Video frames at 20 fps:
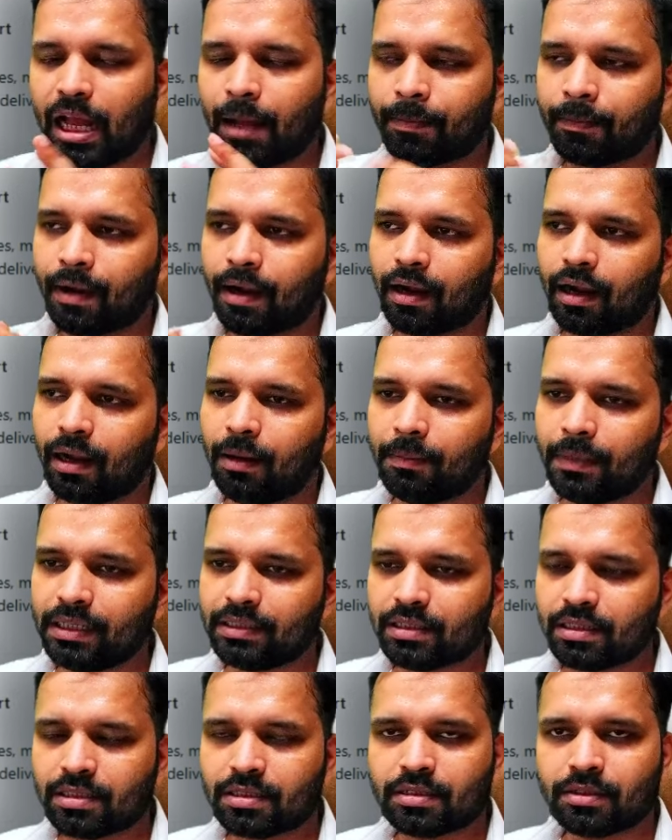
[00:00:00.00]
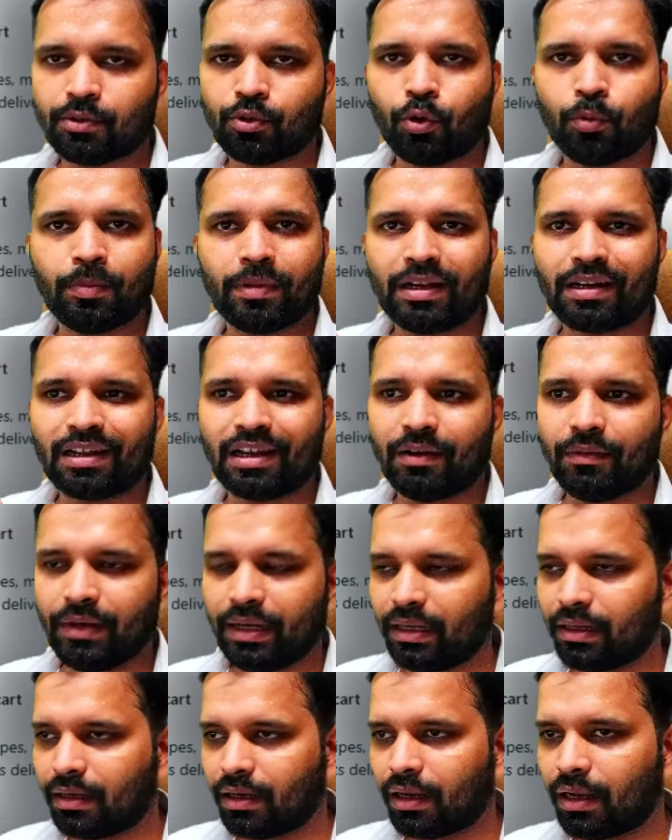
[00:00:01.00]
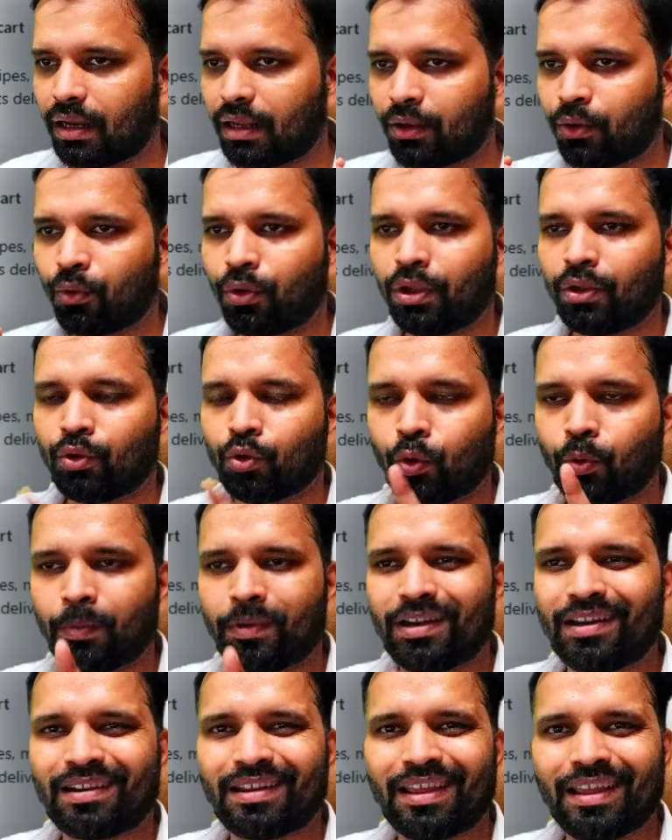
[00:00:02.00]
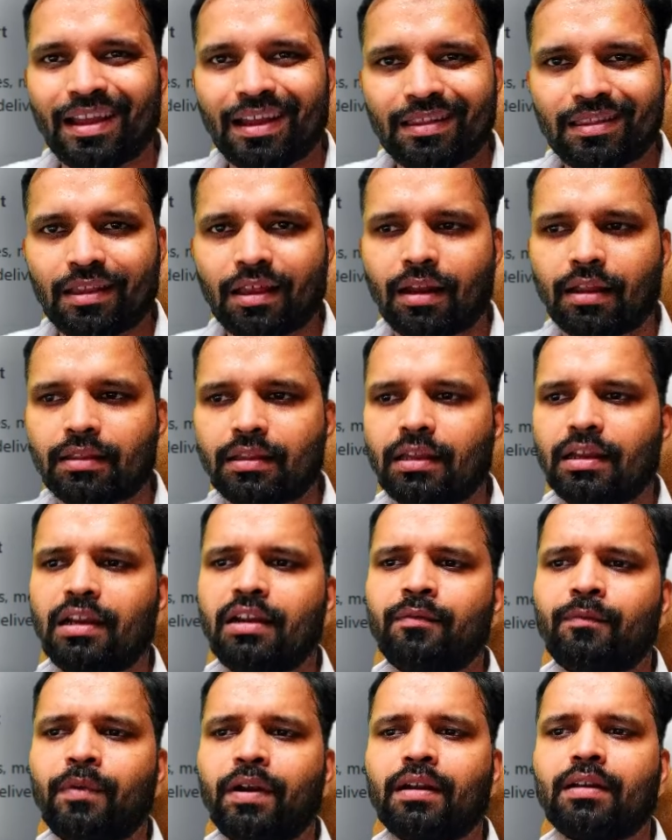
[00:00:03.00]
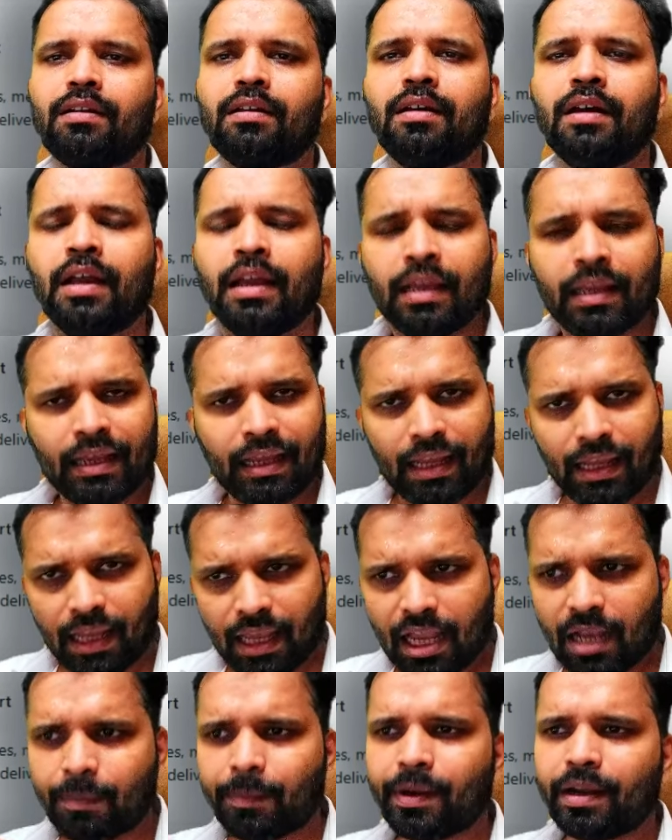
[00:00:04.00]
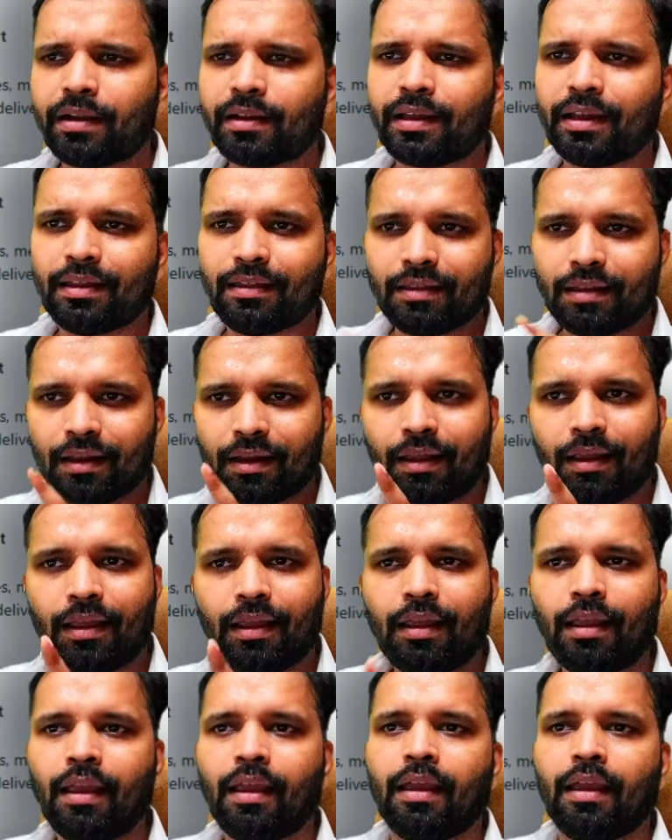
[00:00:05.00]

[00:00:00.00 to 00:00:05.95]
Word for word: आपका काम है जस्ट दो मिनट का वेट करना क्योंकि दो मिनट के अंदर अंदर इनफैक्ट एक मिनट के अंदर ही